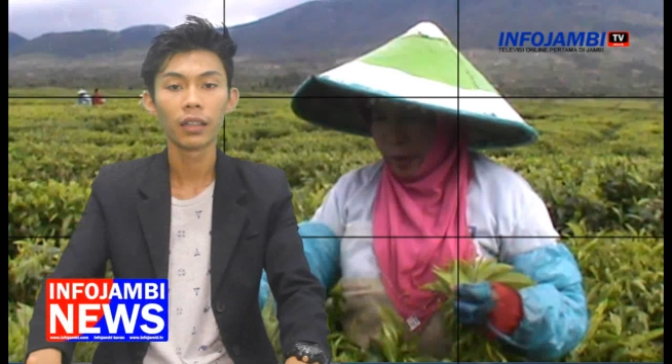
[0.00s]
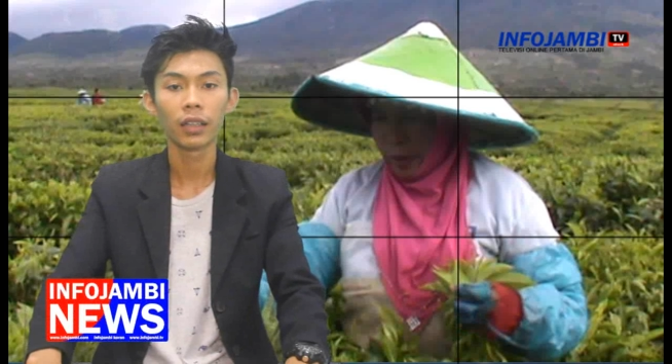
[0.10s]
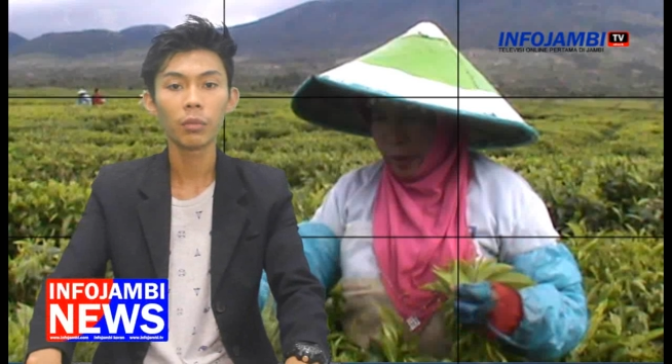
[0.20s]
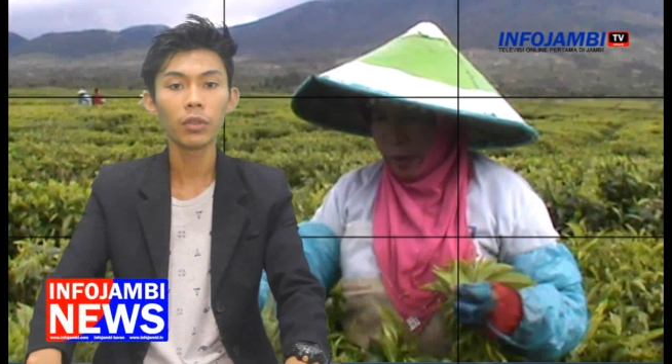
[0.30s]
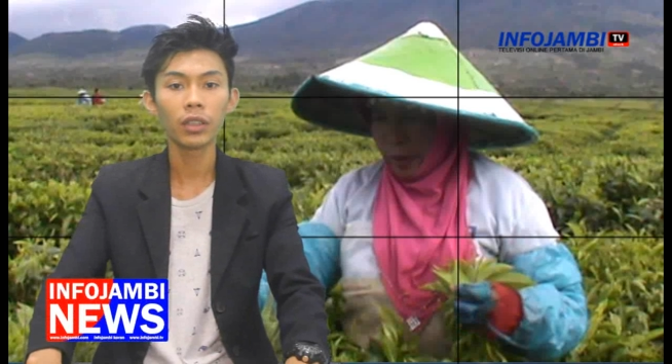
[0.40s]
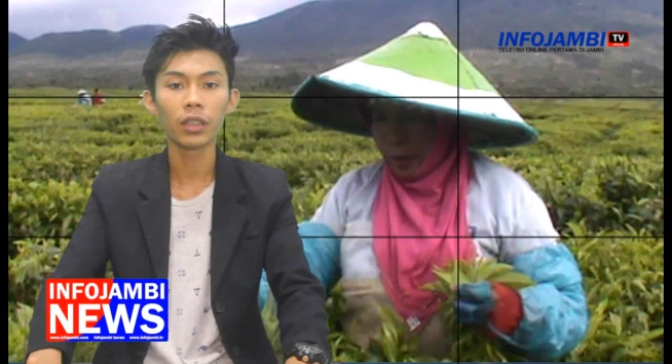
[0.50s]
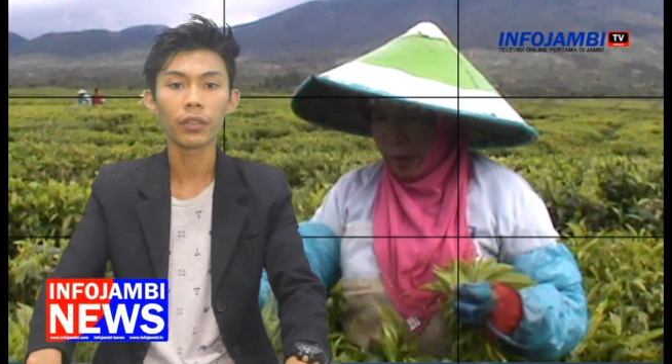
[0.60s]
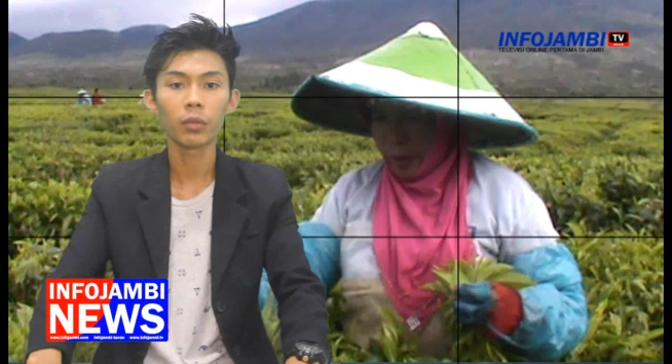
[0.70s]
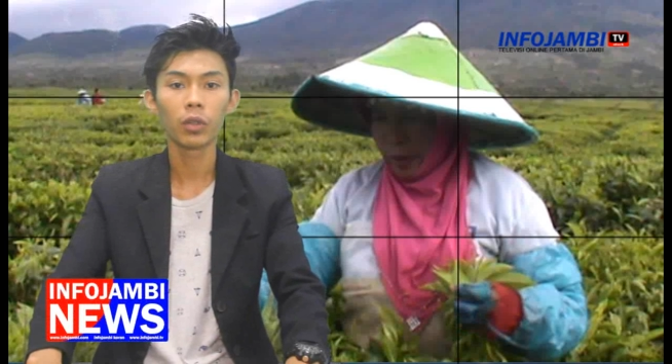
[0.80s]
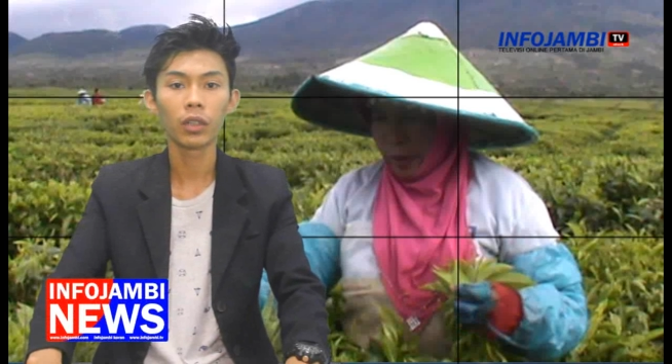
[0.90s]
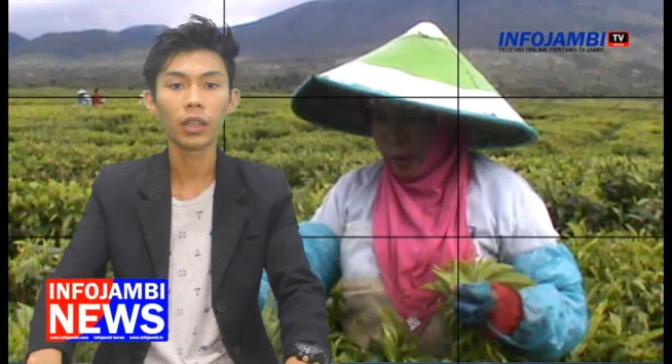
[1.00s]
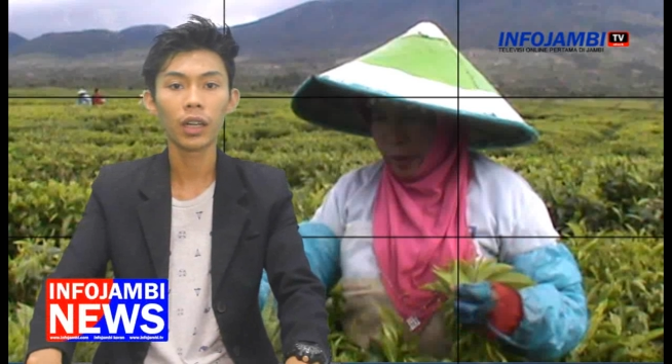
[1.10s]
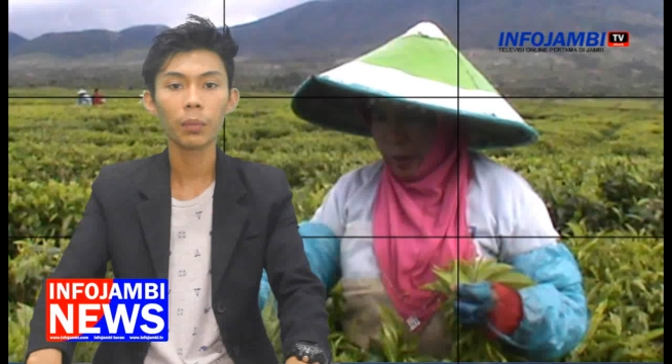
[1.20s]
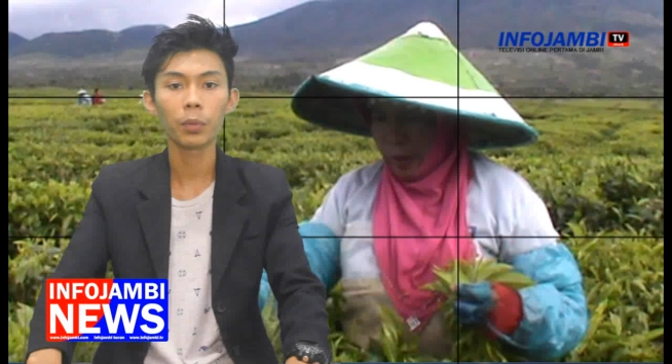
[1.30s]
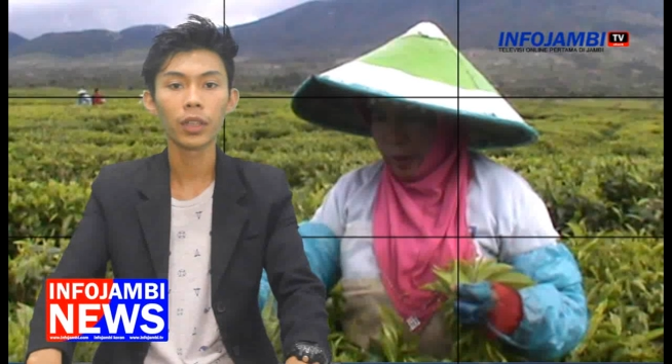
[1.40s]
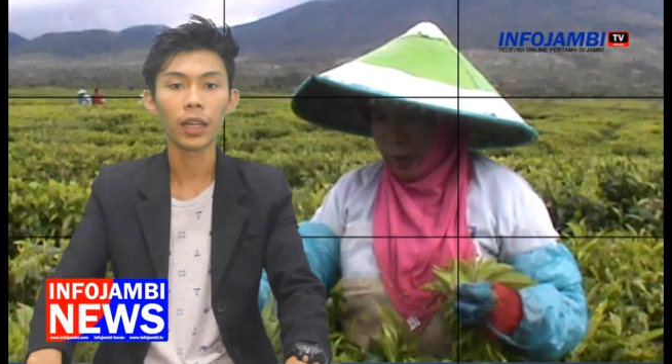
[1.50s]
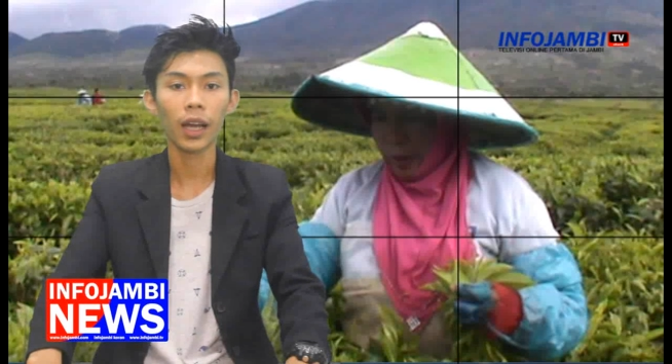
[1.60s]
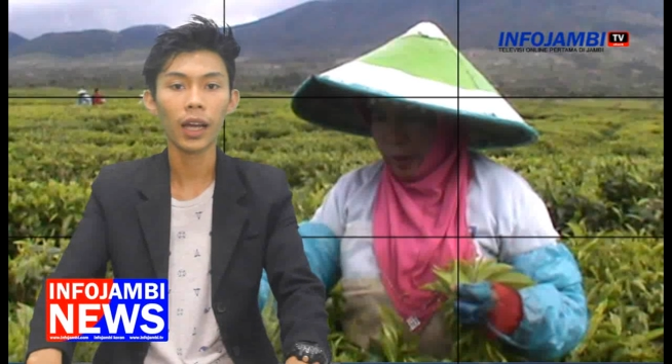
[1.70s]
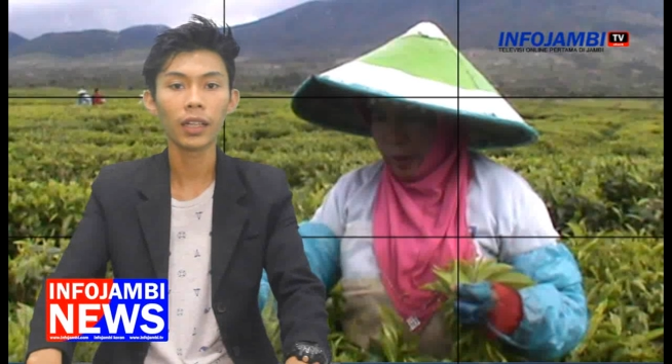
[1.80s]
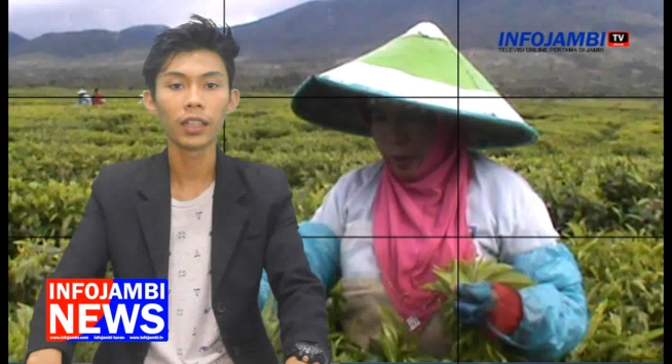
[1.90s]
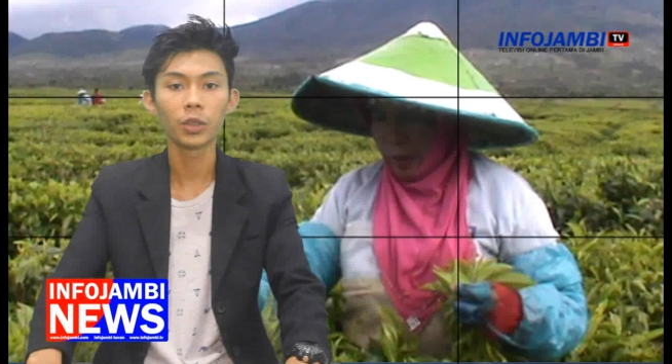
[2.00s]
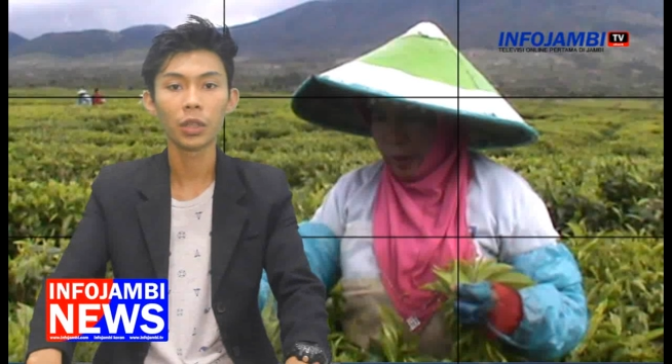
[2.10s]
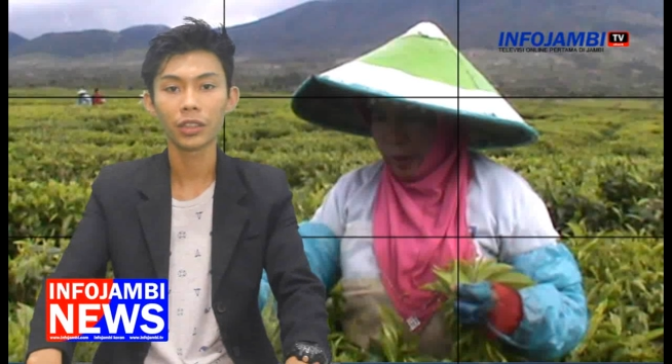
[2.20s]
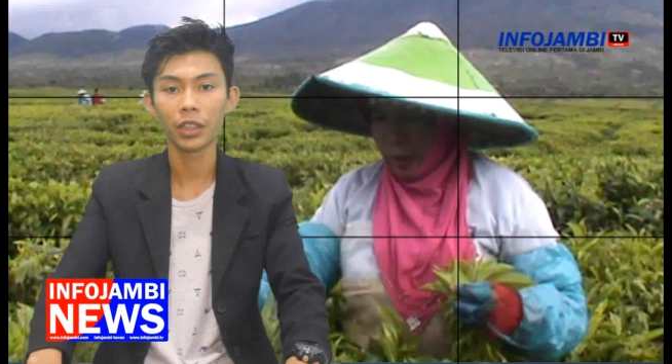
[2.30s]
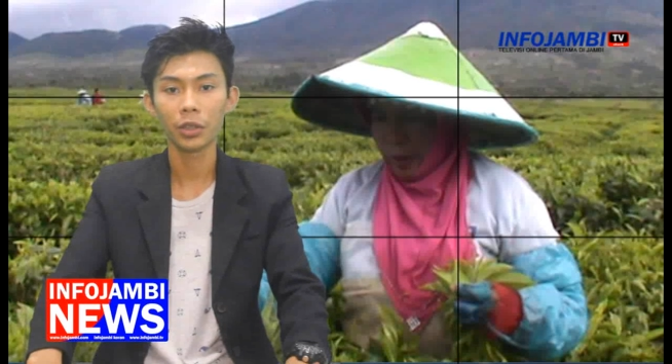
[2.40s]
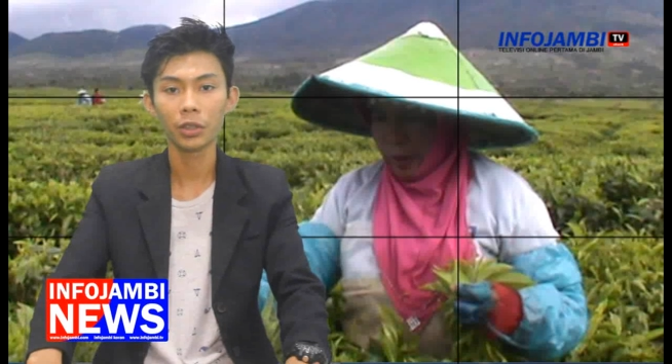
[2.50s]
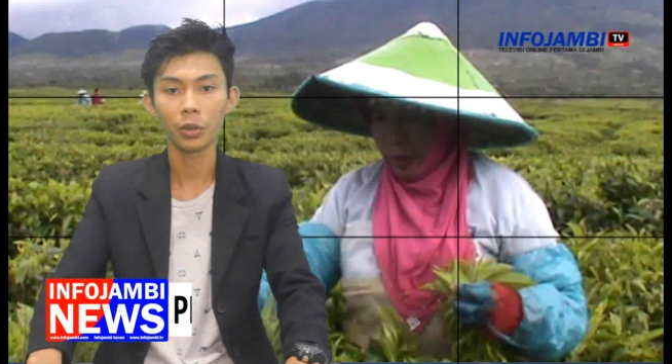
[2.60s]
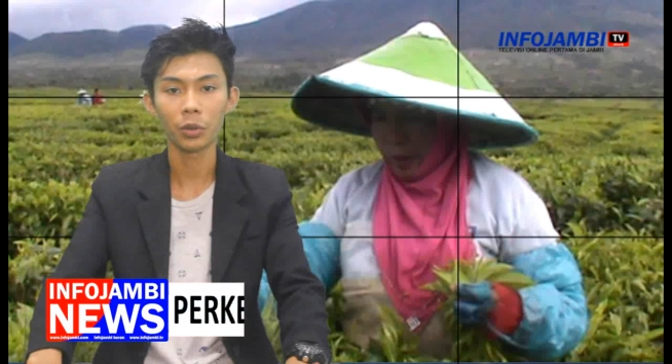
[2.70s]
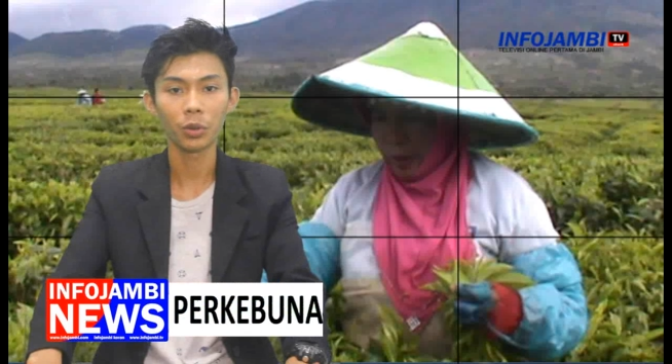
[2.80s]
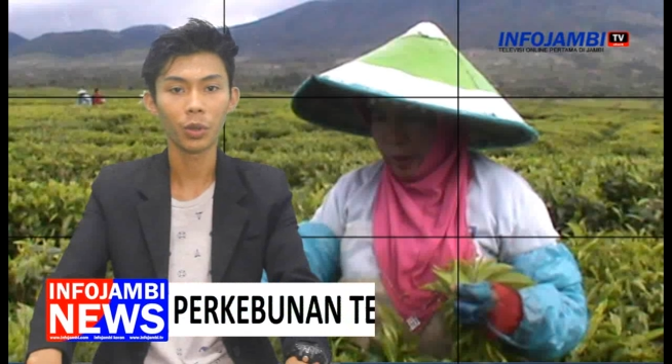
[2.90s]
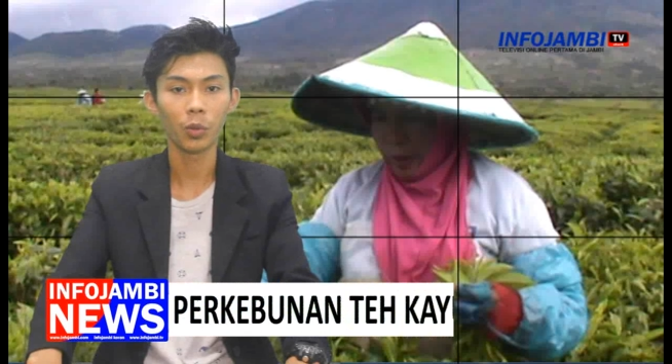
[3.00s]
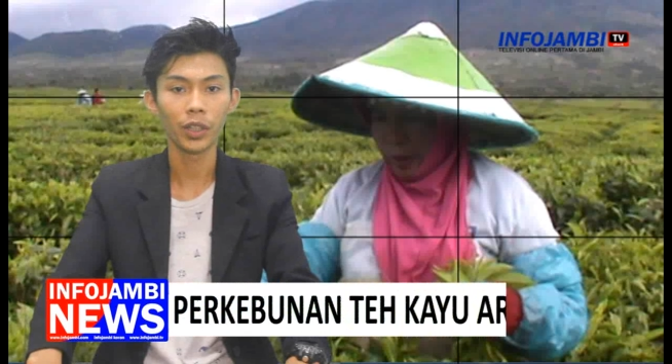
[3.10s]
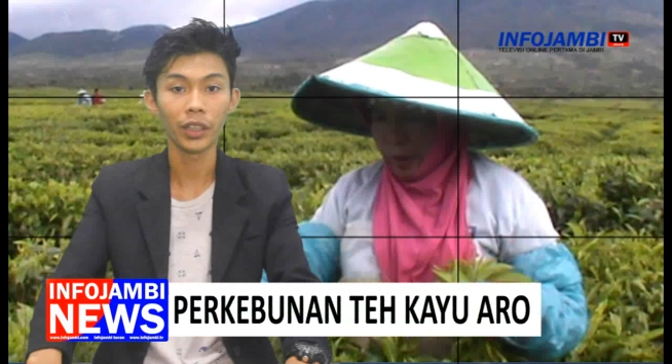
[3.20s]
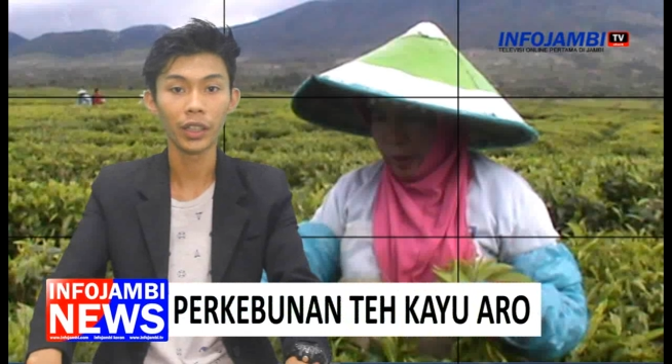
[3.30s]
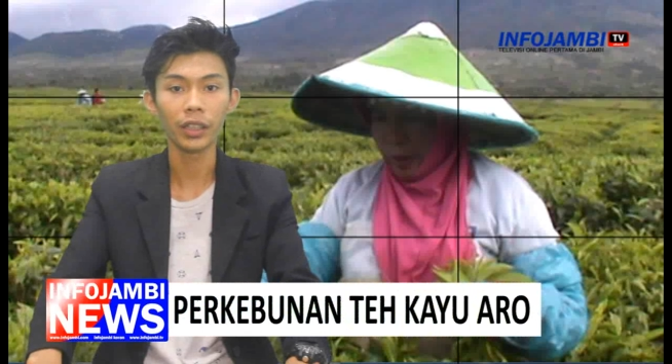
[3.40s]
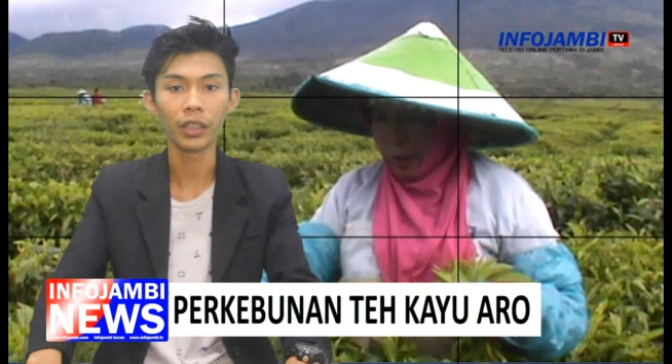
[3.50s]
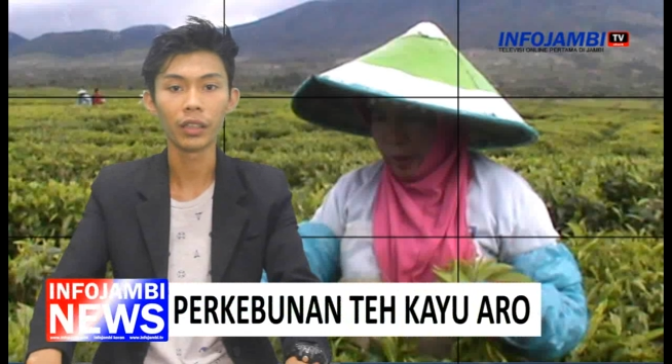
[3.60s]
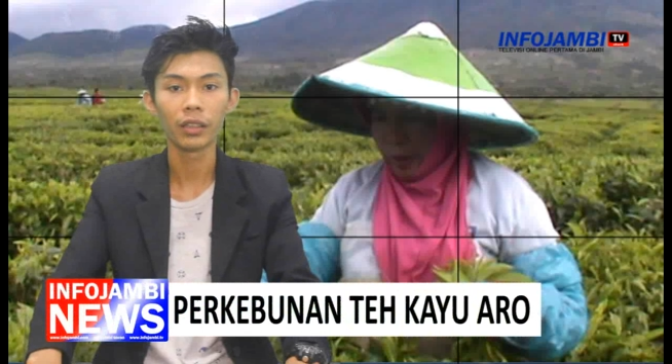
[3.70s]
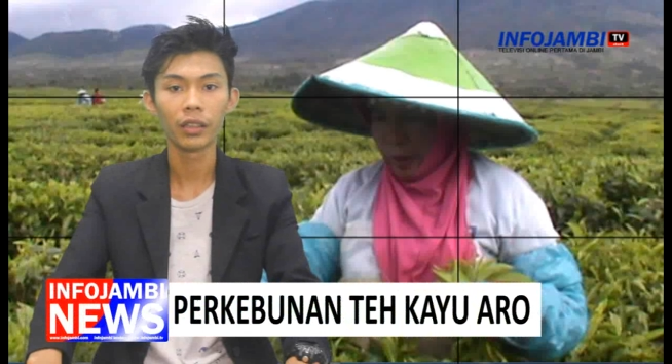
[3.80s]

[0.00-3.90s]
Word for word: Namun tidak semua negara punya lahan dan cuaca yang cocok untuk komoditi ini.